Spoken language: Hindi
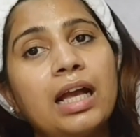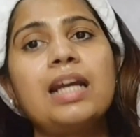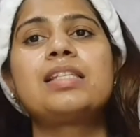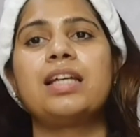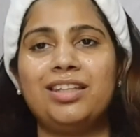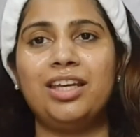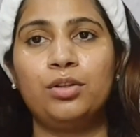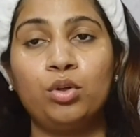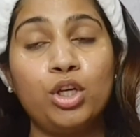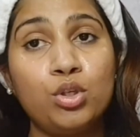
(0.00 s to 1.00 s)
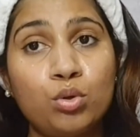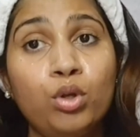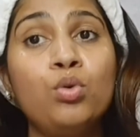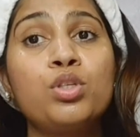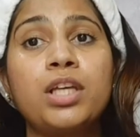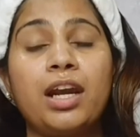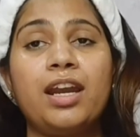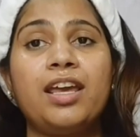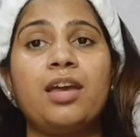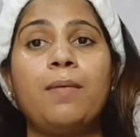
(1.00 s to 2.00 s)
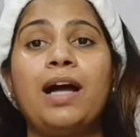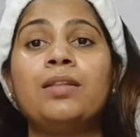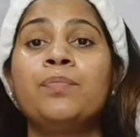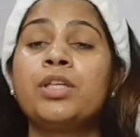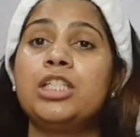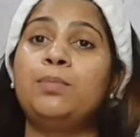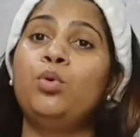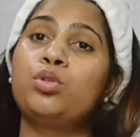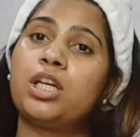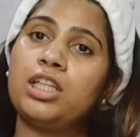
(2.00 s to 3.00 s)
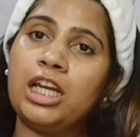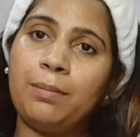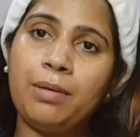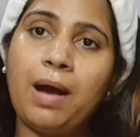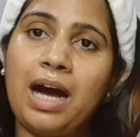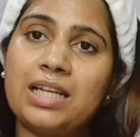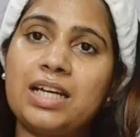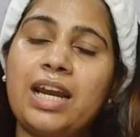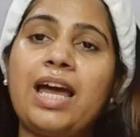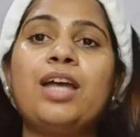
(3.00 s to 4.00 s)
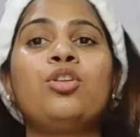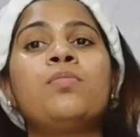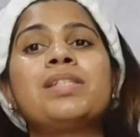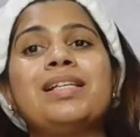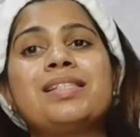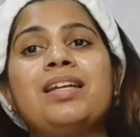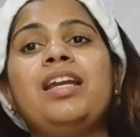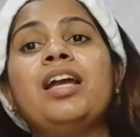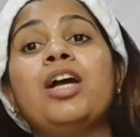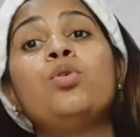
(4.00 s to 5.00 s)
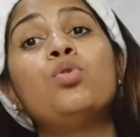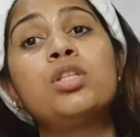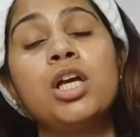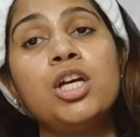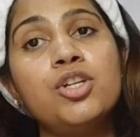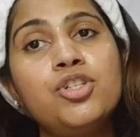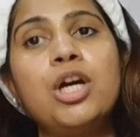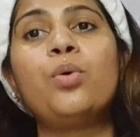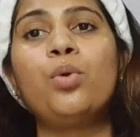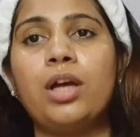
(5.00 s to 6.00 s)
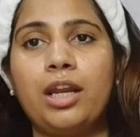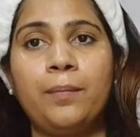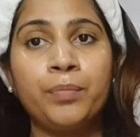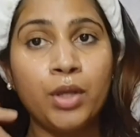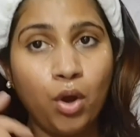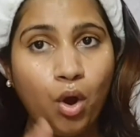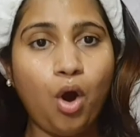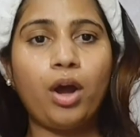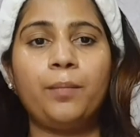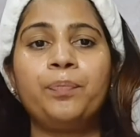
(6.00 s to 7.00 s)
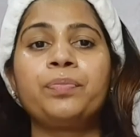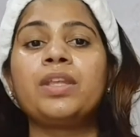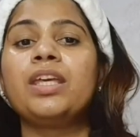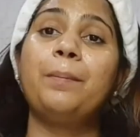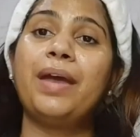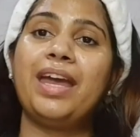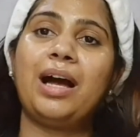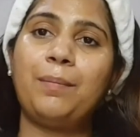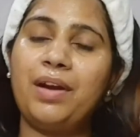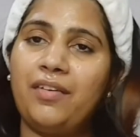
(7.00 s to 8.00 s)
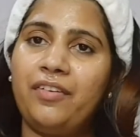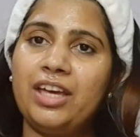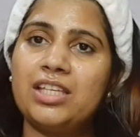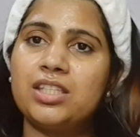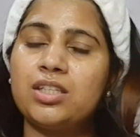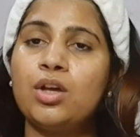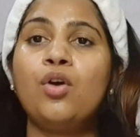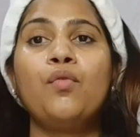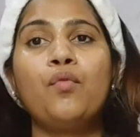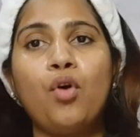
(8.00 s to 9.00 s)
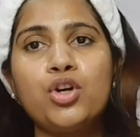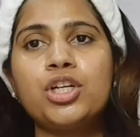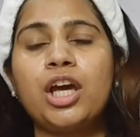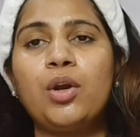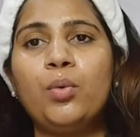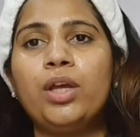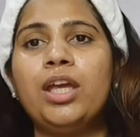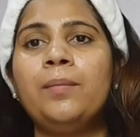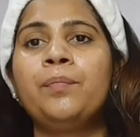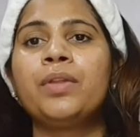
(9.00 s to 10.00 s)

कर सकती है तो इसको यूज करने के बाद जब दूसरे दिन हमें बाहर जाना है तो हम सनस्क्रीन का यूज जरूर करें और मैं अपना फेस वॉश कर लूंगी